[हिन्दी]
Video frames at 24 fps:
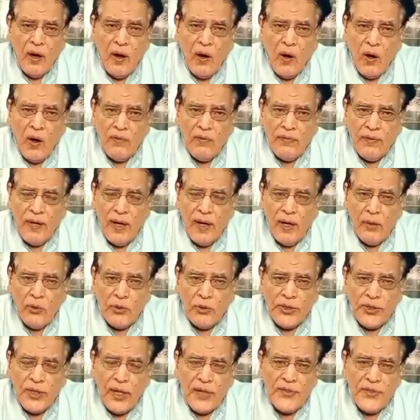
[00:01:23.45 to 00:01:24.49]
और वहाँ
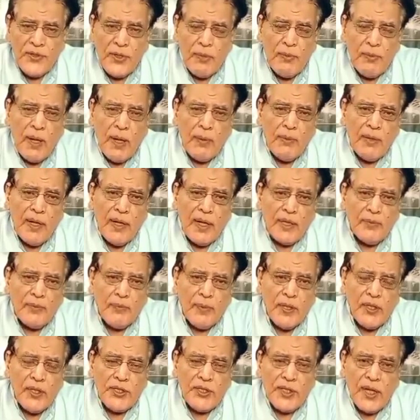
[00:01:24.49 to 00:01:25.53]
कुछ ऐसे मामला
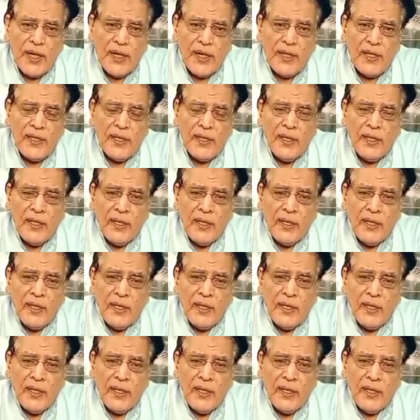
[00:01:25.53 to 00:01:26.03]
पेश आए